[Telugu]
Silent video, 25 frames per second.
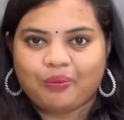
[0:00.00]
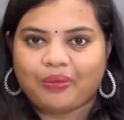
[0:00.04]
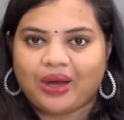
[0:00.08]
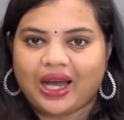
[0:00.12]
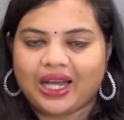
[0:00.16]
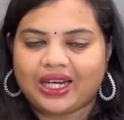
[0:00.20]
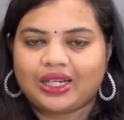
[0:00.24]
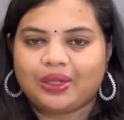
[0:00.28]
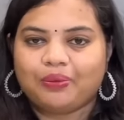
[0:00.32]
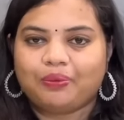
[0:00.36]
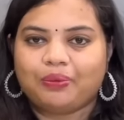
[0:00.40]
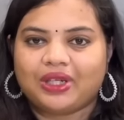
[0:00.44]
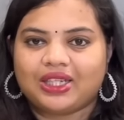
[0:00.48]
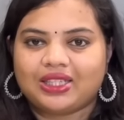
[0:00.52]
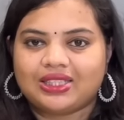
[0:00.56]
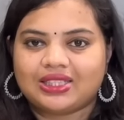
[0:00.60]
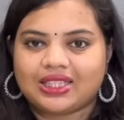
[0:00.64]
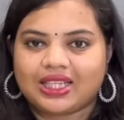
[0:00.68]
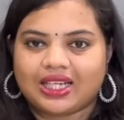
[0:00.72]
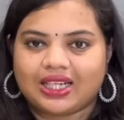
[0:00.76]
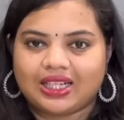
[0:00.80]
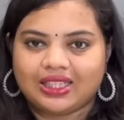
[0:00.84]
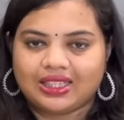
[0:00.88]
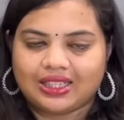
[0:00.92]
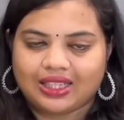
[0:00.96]
మార్కెట్ ప్రైస్
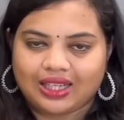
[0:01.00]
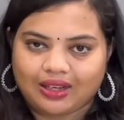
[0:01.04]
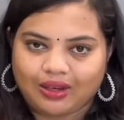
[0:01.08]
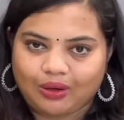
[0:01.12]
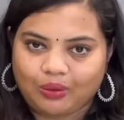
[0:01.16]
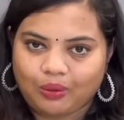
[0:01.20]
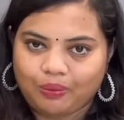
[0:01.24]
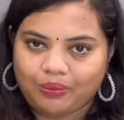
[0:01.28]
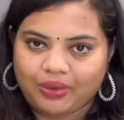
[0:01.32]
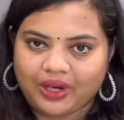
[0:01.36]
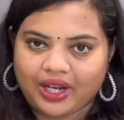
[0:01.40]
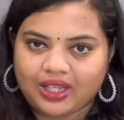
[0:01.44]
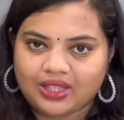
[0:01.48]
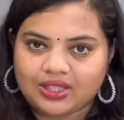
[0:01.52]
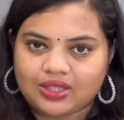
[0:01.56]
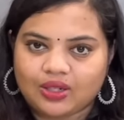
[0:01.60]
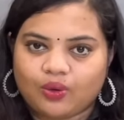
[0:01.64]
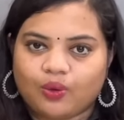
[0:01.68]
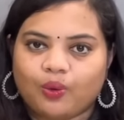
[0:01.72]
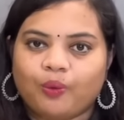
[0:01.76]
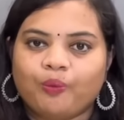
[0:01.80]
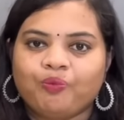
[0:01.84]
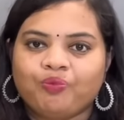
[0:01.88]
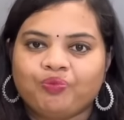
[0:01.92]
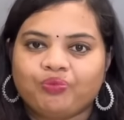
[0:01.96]
కన్నా తక్కువ
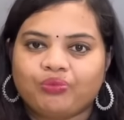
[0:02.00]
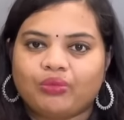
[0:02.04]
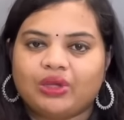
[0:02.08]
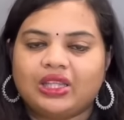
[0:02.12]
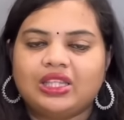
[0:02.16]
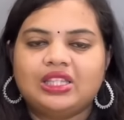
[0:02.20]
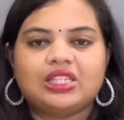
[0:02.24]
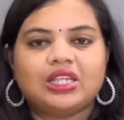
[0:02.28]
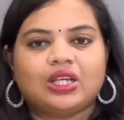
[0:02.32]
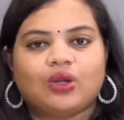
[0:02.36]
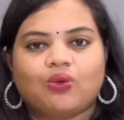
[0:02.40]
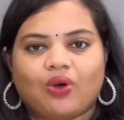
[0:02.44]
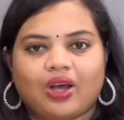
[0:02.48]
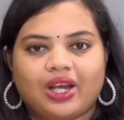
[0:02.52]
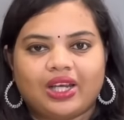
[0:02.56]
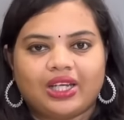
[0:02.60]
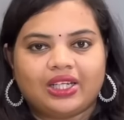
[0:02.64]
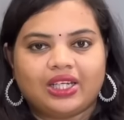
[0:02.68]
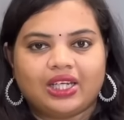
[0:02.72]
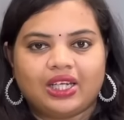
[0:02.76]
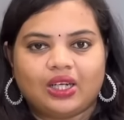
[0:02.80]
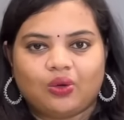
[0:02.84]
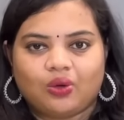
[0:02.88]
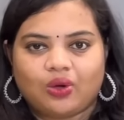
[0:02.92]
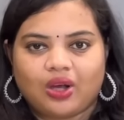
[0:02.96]
ప్రైస్లో మంచి
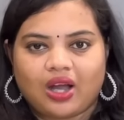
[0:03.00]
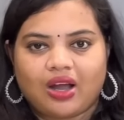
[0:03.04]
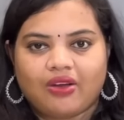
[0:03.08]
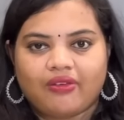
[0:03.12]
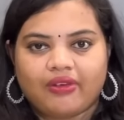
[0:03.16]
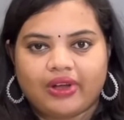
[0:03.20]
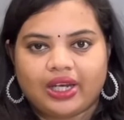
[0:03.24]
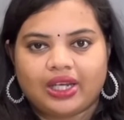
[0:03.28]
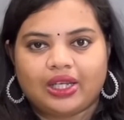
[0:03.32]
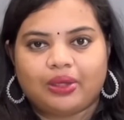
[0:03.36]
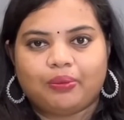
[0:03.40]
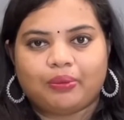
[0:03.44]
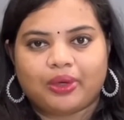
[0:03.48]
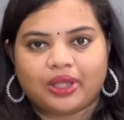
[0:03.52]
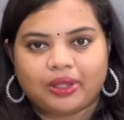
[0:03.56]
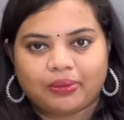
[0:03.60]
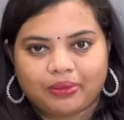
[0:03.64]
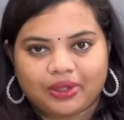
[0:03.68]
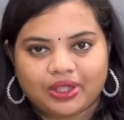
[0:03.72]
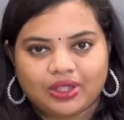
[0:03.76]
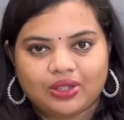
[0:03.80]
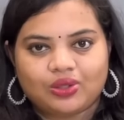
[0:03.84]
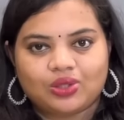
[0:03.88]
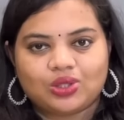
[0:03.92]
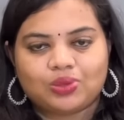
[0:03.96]
క్వాలిటీలో కావాలి పది
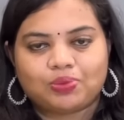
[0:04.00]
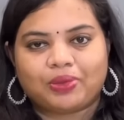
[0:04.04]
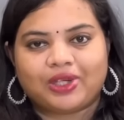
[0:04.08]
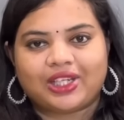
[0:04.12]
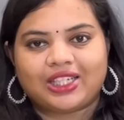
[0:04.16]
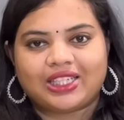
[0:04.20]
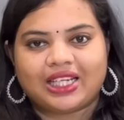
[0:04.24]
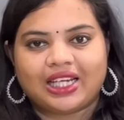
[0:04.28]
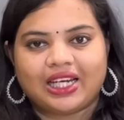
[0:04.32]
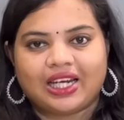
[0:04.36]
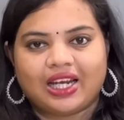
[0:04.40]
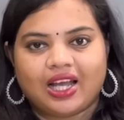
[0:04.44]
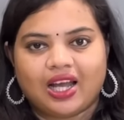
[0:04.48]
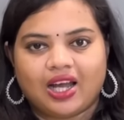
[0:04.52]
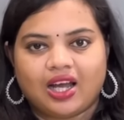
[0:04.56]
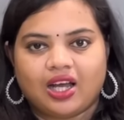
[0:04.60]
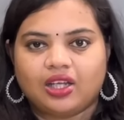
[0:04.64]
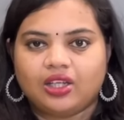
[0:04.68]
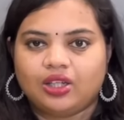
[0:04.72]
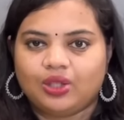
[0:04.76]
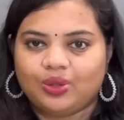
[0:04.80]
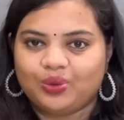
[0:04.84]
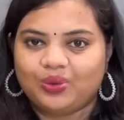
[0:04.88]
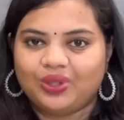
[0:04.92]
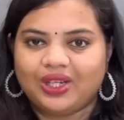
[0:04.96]
మందిలో స్పెషల్గా
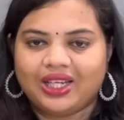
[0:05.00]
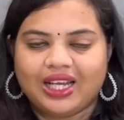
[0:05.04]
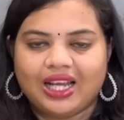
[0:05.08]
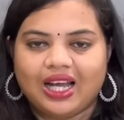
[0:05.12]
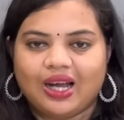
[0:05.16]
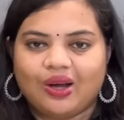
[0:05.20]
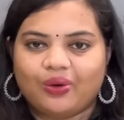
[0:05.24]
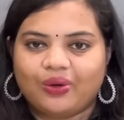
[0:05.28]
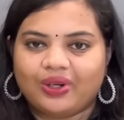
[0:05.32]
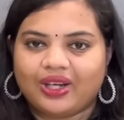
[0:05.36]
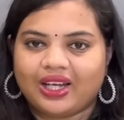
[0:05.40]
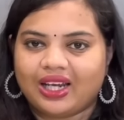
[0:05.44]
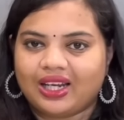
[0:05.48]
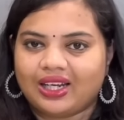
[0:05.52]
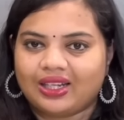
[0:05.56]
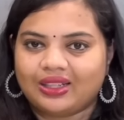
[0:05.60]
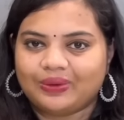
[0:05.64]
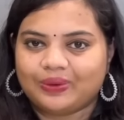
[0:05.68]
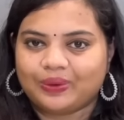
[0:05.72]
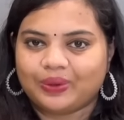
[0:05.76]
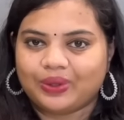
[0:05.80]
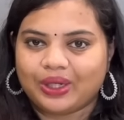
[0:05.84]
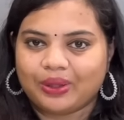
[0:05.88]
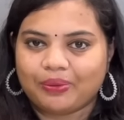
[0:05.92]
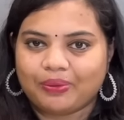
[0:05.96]
యూనిక్గా
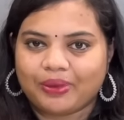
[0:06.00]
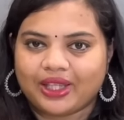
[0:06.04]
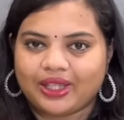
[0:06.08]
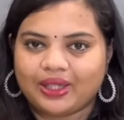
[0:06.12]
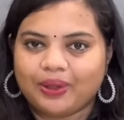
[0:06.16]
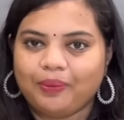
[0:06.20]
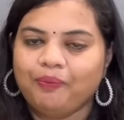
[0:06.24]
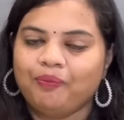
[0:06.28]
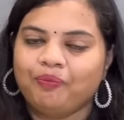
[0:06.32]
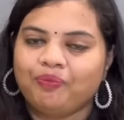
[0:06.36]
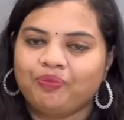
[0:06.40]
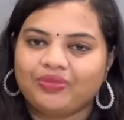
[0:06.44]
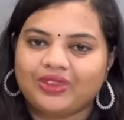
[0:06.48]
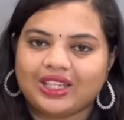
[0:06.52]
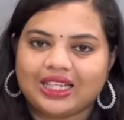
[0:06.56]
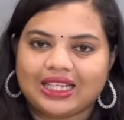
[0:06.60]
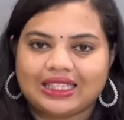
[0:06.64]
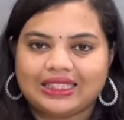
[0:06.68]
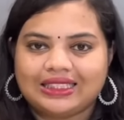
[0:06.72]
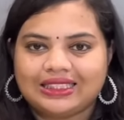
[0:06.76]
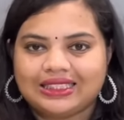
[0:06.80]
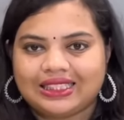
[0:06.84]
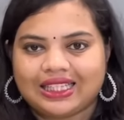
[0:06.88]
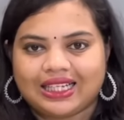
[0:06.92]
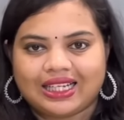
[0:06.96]
ఉండాలనుకుంటే మాత్రం
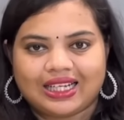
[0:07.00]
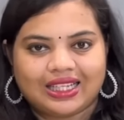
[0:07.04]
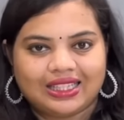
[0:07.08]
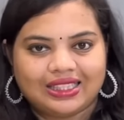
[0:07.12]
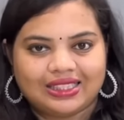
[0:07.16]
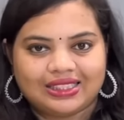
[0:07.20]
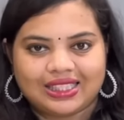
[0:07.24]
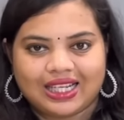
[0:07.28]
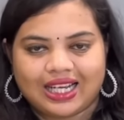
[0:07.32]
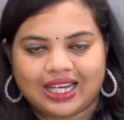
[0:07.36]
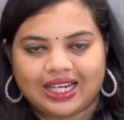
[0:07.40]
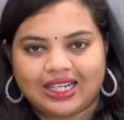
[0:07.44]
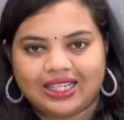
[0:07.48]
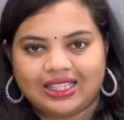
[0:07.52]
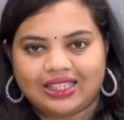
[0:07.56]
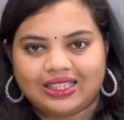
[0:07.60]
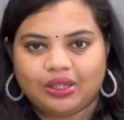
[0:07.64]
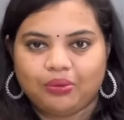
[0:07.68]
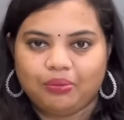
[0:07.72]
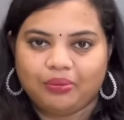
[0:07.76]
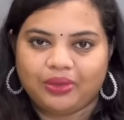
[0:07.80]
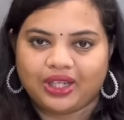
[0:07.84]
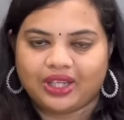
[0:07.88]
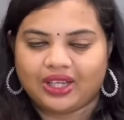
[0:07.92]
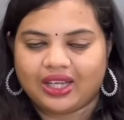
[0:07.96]
ఖచ్చితంగా ఈ ఛానల్
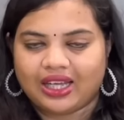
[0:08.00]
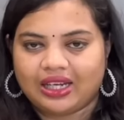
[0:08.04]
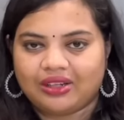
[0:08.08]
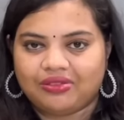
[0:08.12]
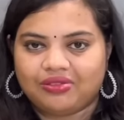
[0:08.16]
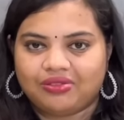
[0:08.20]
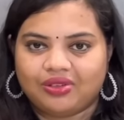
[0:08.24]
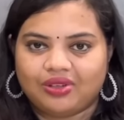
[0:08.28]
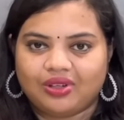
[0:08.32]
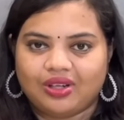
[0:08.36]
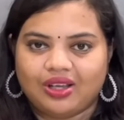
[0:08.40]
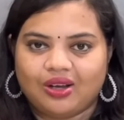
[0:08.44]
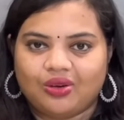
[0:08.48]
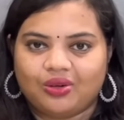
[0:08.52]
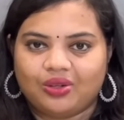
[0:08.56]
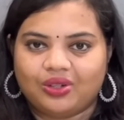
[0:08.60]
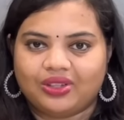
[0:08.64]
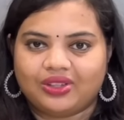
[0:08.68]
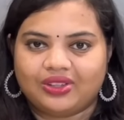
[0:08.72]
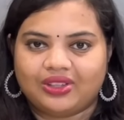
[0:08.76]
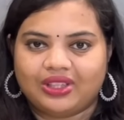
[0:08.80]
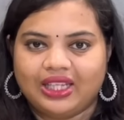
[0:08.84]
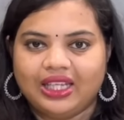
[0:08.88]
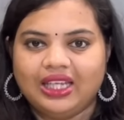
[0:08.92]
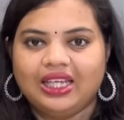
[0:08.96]
అయితే మీకు హెల్ప్ఫుల్గా
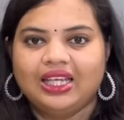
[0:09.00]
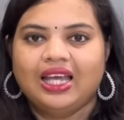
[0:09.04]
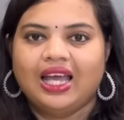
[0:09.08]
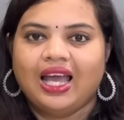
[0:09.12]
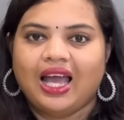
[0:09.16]
ఉంటుంది